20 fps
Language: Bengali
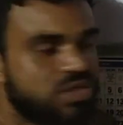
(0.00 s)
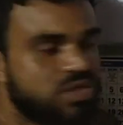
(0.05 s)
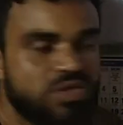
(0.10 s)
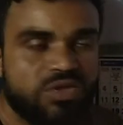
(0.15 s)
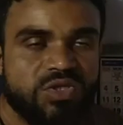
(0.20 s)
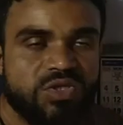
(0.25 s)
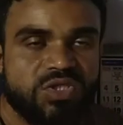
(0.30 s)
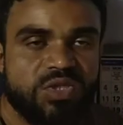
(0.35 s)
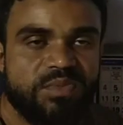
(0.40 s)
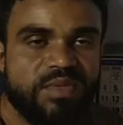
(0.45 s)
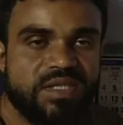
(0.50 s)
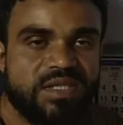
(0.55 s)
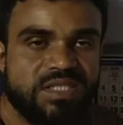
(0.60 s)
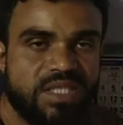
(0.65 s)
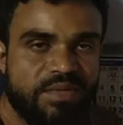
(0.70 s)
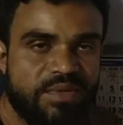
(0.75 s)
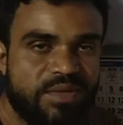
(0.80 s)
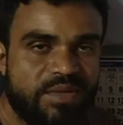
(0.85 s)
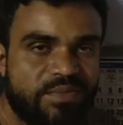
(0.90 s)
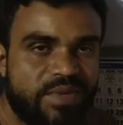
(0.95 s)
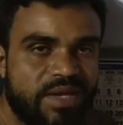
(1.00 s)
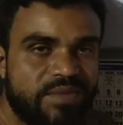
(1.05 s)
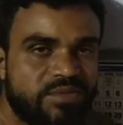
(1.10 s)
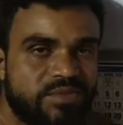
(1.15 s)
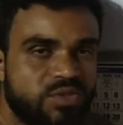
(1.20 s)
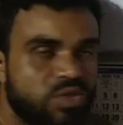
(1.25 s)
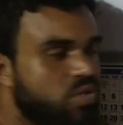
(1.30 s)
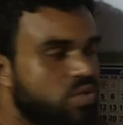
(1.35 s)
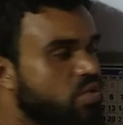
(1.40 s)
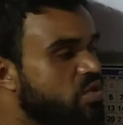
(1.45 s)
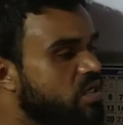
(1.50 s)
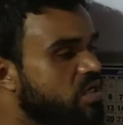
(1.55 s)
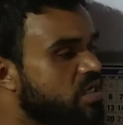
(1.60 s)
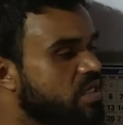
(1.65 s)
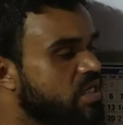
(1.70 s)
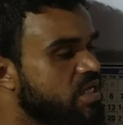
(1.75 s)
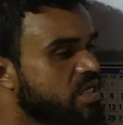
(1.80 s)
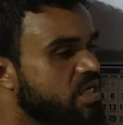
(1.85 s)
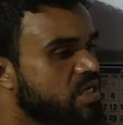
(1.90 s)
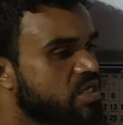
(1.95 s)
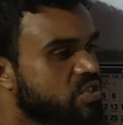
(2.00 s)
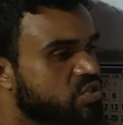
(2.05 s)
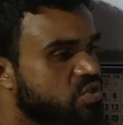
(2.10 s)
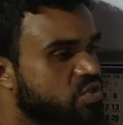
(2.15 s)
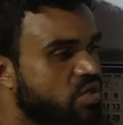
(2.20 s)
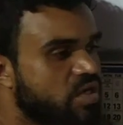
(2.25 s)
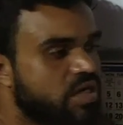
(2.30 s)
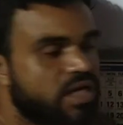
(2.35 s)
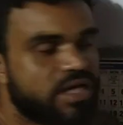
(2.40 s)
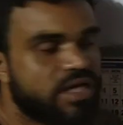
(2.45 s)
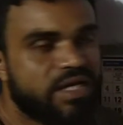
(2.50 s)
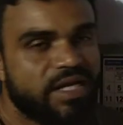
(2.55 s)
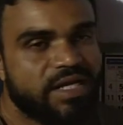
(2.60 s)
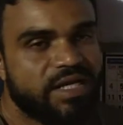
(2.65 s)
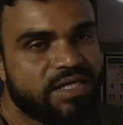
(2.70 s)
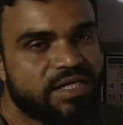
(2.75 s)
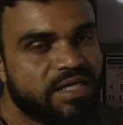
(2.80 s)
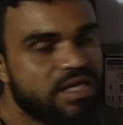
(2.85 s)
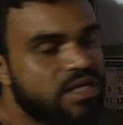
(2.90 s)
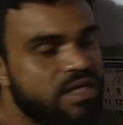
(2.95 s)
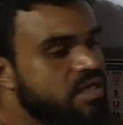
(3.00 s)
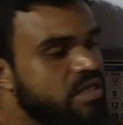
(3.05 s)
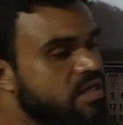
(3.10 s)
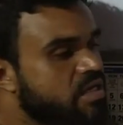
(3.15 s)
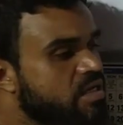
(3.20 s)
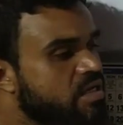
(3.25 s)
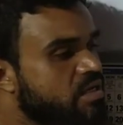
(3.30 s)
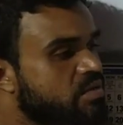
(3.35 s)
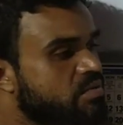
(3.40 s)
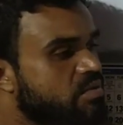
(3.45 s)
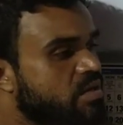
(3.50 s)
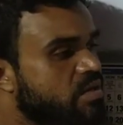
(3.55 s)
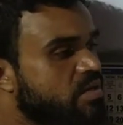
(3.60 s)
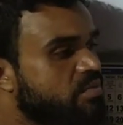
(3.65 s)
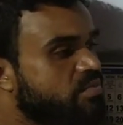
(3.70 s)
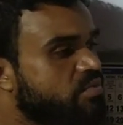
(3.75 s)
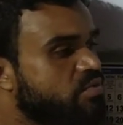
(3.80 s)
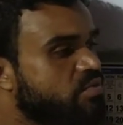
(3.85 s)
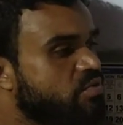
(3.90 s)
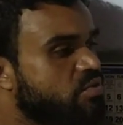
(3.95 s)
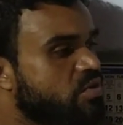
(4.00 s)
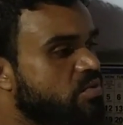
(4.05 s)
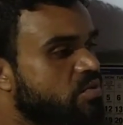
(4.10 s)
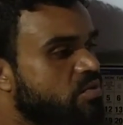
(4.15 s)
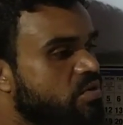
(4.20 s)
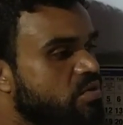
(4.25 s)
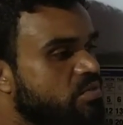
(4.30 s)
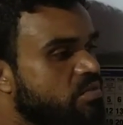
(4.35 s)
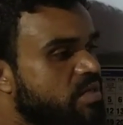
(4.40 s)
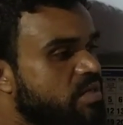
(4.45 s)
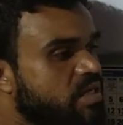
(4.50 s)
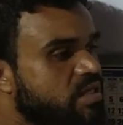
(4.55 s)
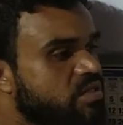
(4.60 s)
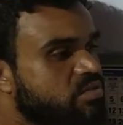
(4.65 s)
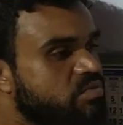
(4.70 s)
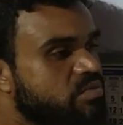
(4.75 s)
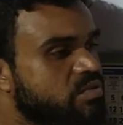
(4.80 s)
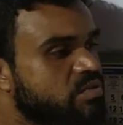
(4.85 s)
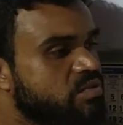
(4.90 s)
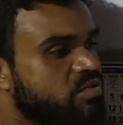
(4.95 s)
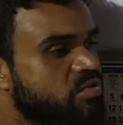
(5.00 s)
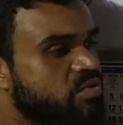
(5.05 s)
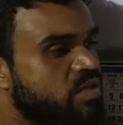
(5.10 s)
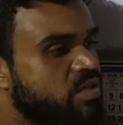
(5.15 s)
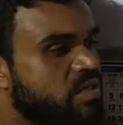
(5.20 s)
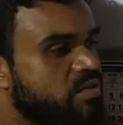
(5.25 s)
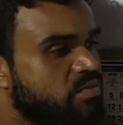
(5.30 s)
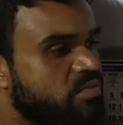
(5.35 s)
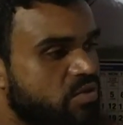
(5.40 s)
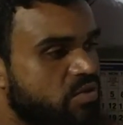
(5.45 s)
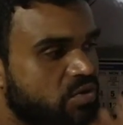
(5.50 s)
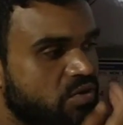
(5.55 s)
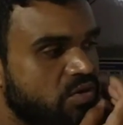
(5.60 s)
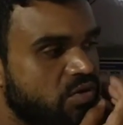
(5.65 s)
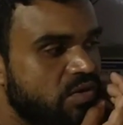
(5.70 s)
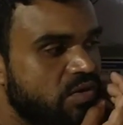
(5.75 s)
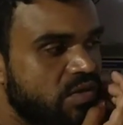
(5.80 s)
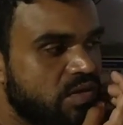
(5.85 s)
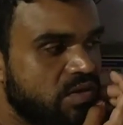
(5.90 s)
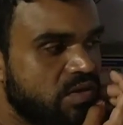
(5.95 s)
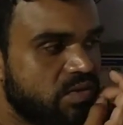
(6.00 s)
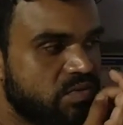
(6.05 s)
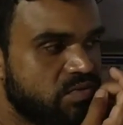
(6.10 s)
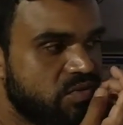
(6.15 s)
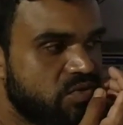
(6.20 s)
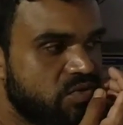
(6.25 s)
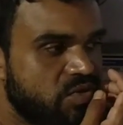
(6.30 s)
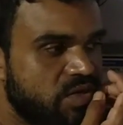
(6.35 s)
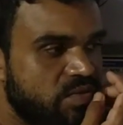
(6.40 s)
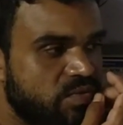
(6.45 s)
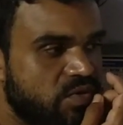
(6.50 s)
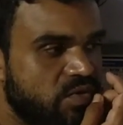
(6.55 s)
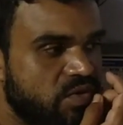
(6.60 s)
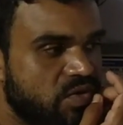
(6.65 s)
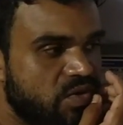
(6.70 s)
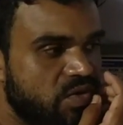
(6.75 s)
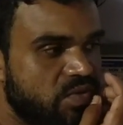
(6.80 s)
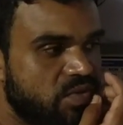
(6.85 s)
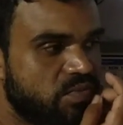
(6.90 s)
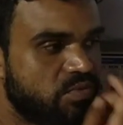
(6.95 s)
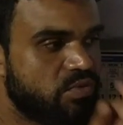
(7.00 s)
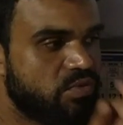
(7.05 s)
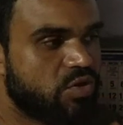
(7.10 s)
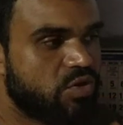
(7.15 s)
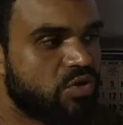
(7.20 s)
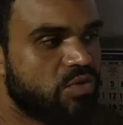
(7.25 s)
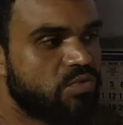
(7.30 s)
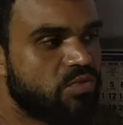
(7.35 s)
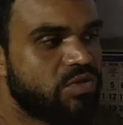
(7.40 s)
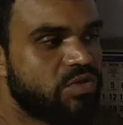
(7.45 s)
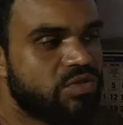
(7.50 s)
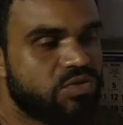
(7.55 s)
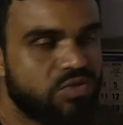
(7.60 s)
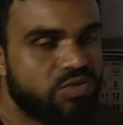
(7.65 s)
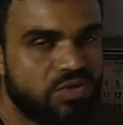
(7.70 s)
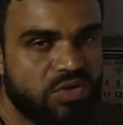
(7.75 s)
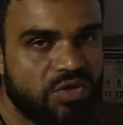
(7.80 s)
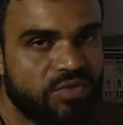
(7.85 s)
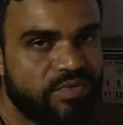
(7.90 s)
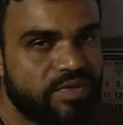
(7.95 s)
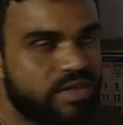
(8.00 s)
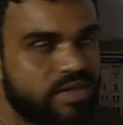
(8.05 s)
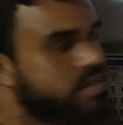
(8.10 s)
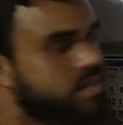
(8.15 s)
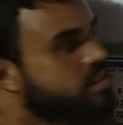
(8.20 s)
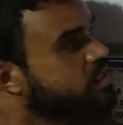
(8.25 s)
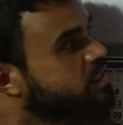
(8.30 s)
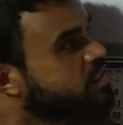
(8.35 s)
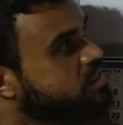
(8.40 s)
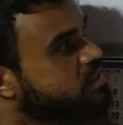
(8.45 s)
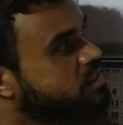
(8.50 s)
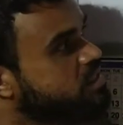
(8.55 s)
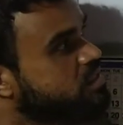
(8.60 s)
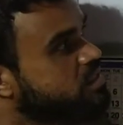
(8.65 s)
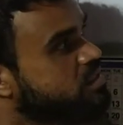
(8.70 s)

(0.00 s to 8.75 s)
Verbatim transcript: জিরো দশমিক সেভেন ফাইভ যোগ করলে সংখ্যাটা একটা পূর্ণবর্গ মানে দুইয়ের বর্গ দুইয়ের বর্গ বর্গমূল দুই হবে ঠিক আছে